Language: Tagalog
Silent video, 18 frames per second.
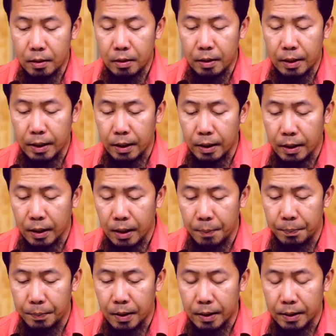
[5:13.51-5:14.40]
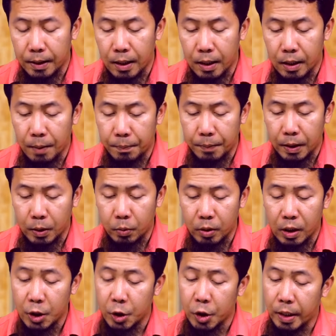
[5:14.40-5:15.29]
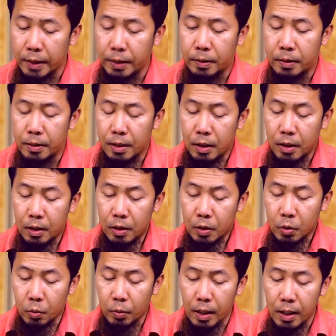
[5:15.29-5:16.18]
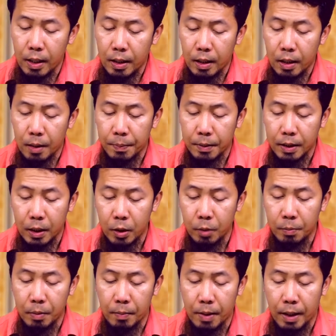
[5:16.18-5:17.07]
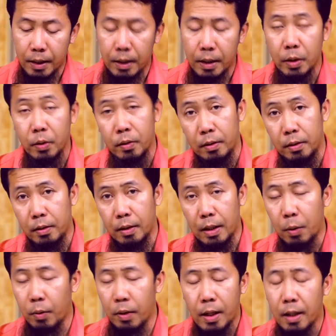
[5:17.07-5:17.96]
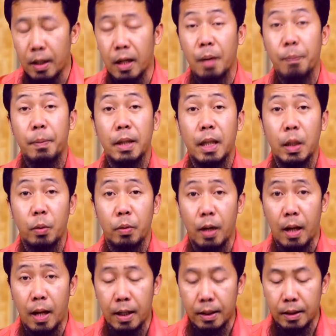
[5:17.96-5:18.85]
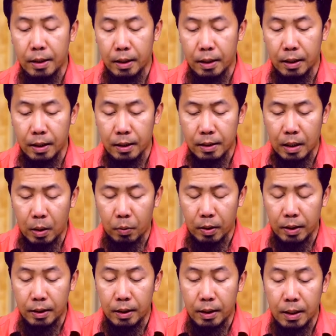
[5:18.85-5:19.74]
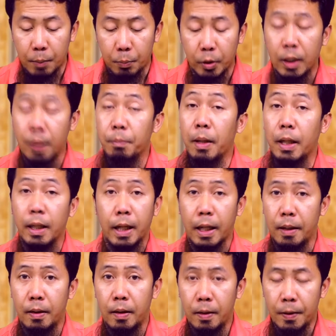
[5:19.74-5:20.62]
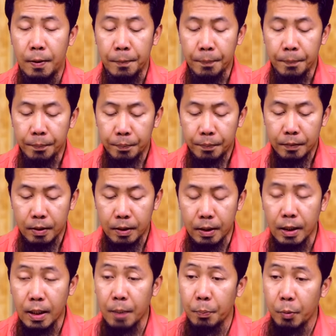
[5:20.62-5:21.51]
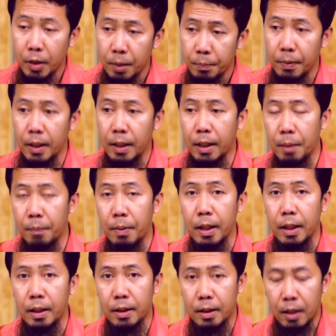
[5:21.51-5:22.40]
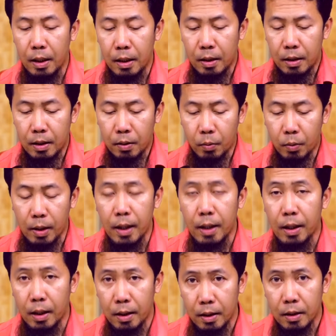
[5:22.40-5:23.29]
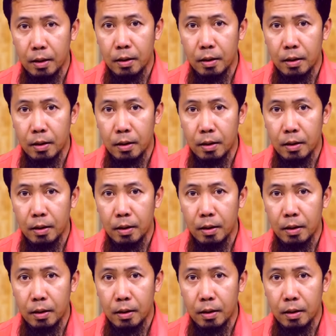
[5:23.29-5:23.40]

naging ganap na, tinanggap na ito ng judge, so wala nang karapatan yung babae ngayon. Ay wala nang karapatan yung lalaki sa kanyang asawa, hindi na niya pwedeng balikan. Hindi na niya pwedeng balikan. Bakit? Wala na.